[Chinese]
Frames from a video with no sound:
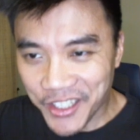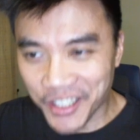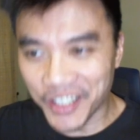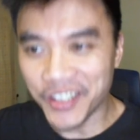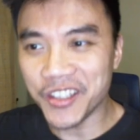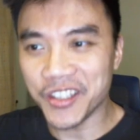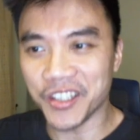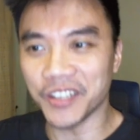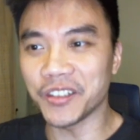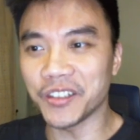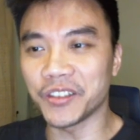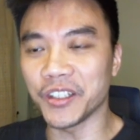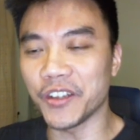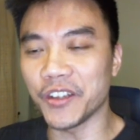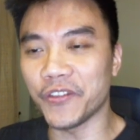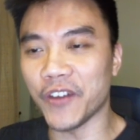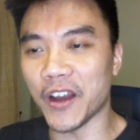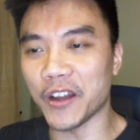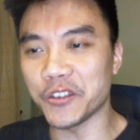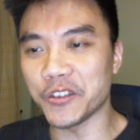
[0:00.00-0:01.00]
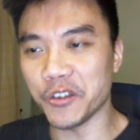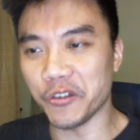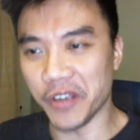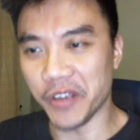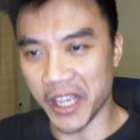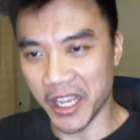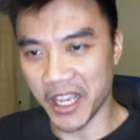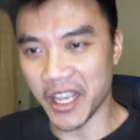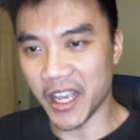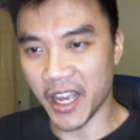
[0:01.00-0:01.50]
竞争的地方就
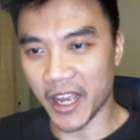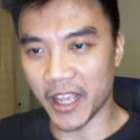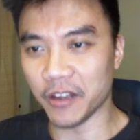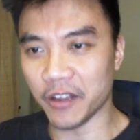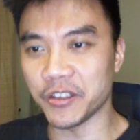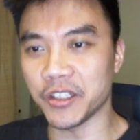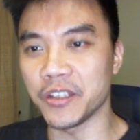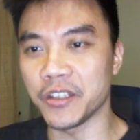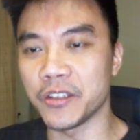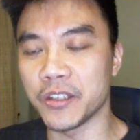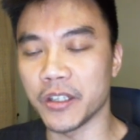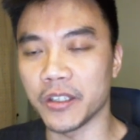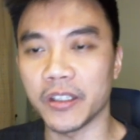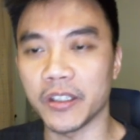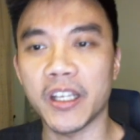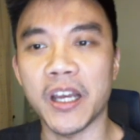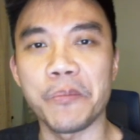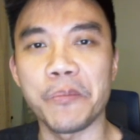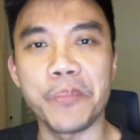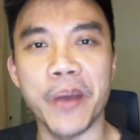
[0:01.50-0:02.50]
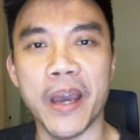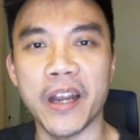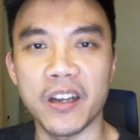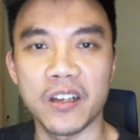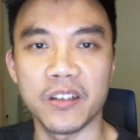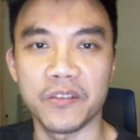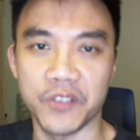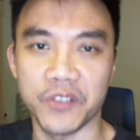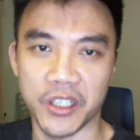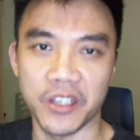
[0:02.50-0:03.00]
应该要竞
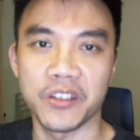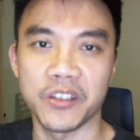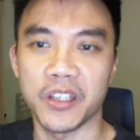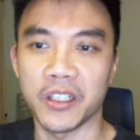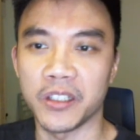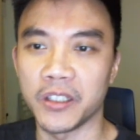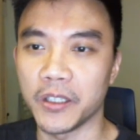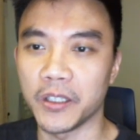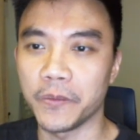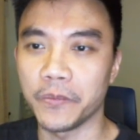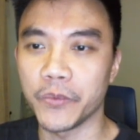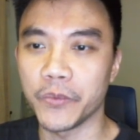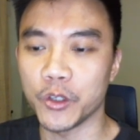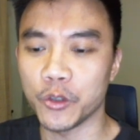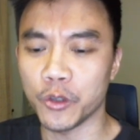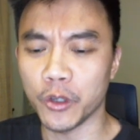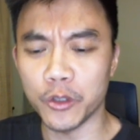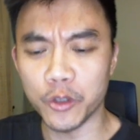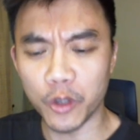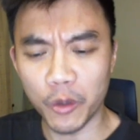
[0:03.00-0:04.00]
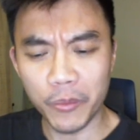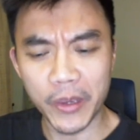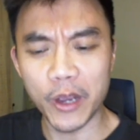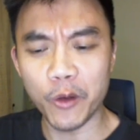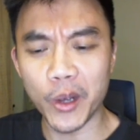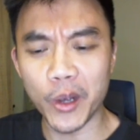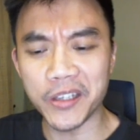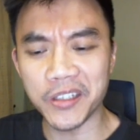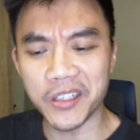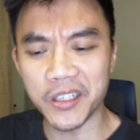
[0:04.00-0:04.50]
争，competitive 竞争的。所以中美
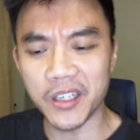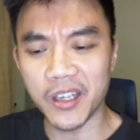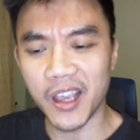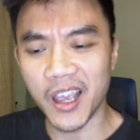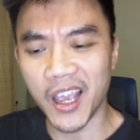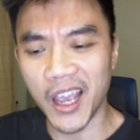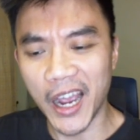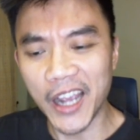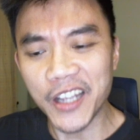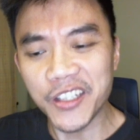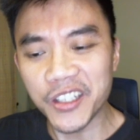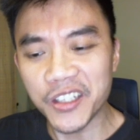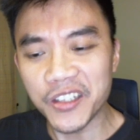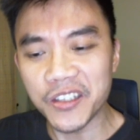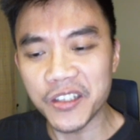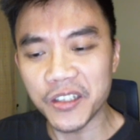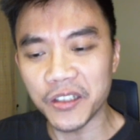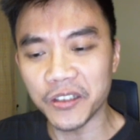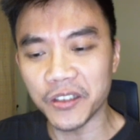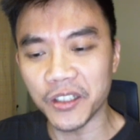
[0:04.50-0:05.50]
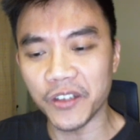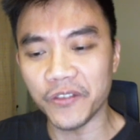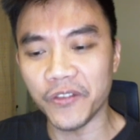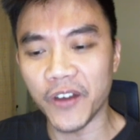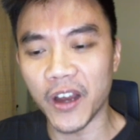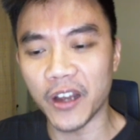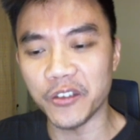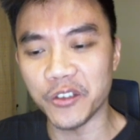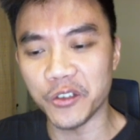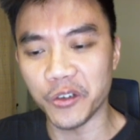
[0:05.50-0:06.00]
关系该竞争的地
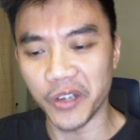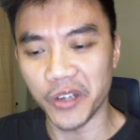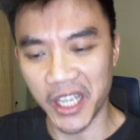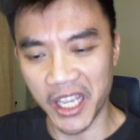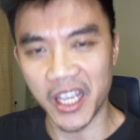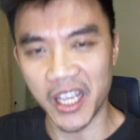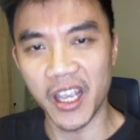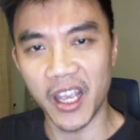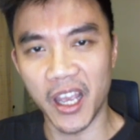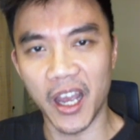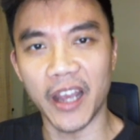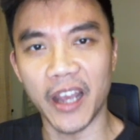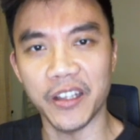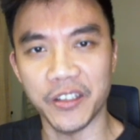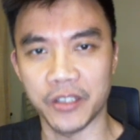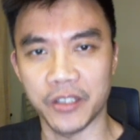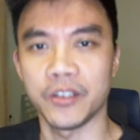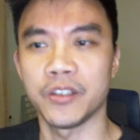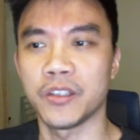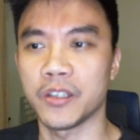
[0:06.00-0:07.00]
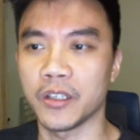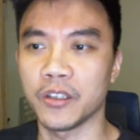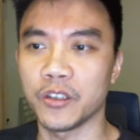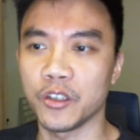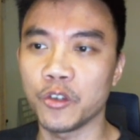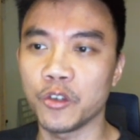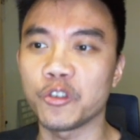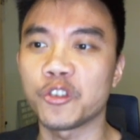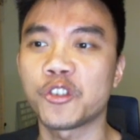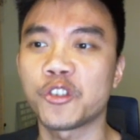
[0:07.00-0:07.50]
方就应该竞争，
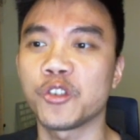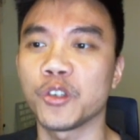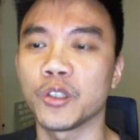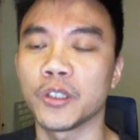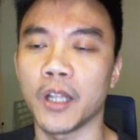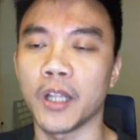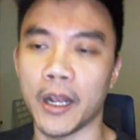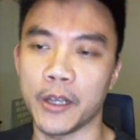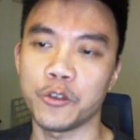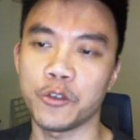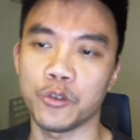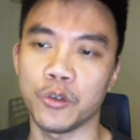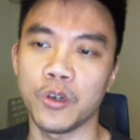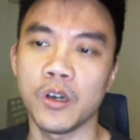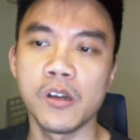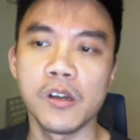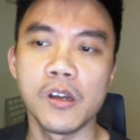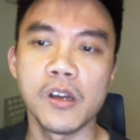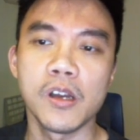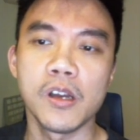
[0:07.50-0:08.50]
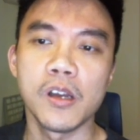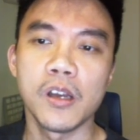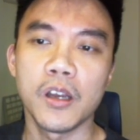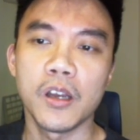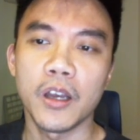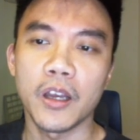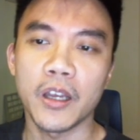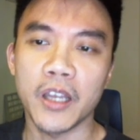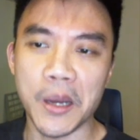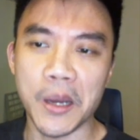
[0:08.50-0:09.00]
用 should 来
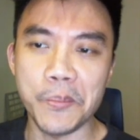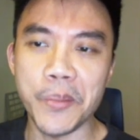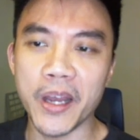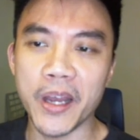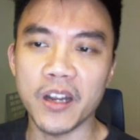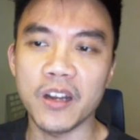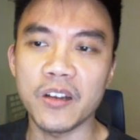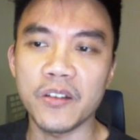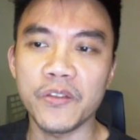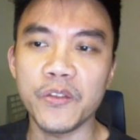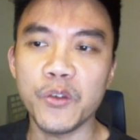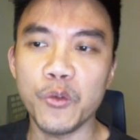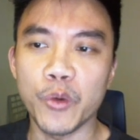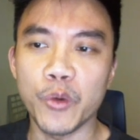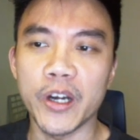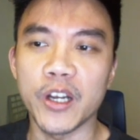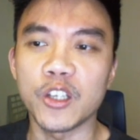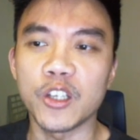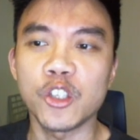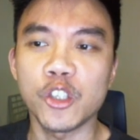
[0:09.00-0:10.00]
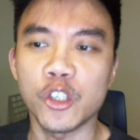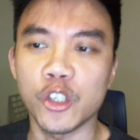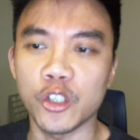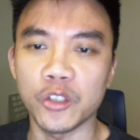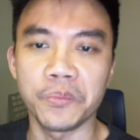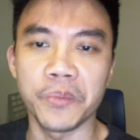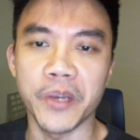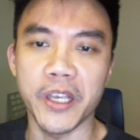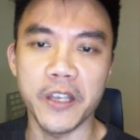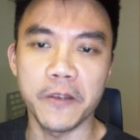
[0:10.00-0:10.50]
说，competitive where it
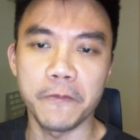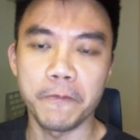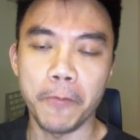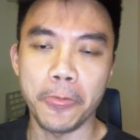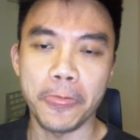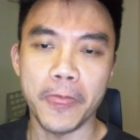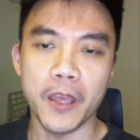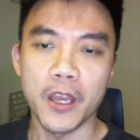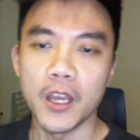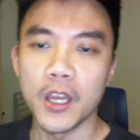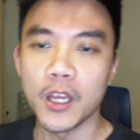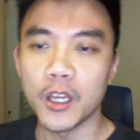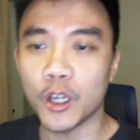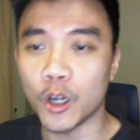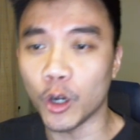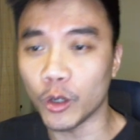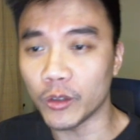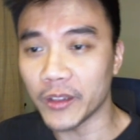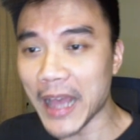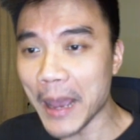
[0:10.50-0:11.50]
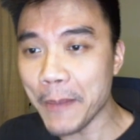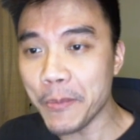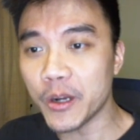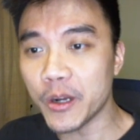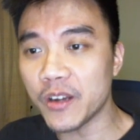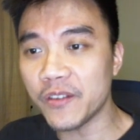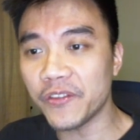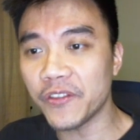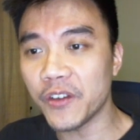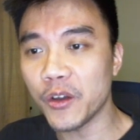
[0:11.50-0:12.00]
should
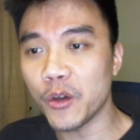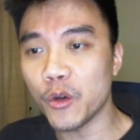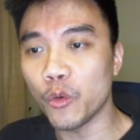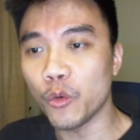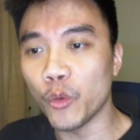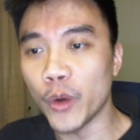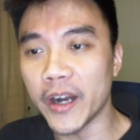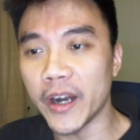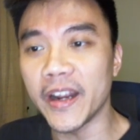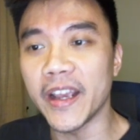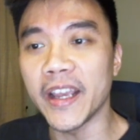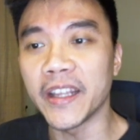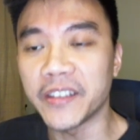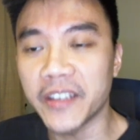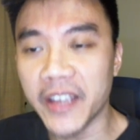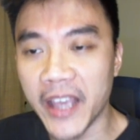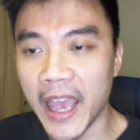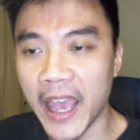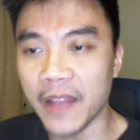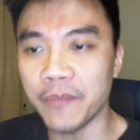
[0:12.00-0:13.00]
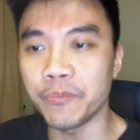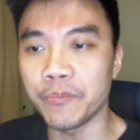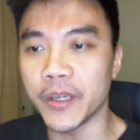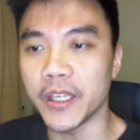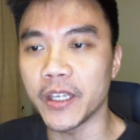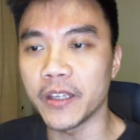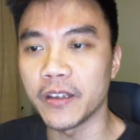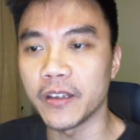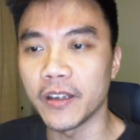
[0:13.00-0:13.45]
be，collaborative where it can be，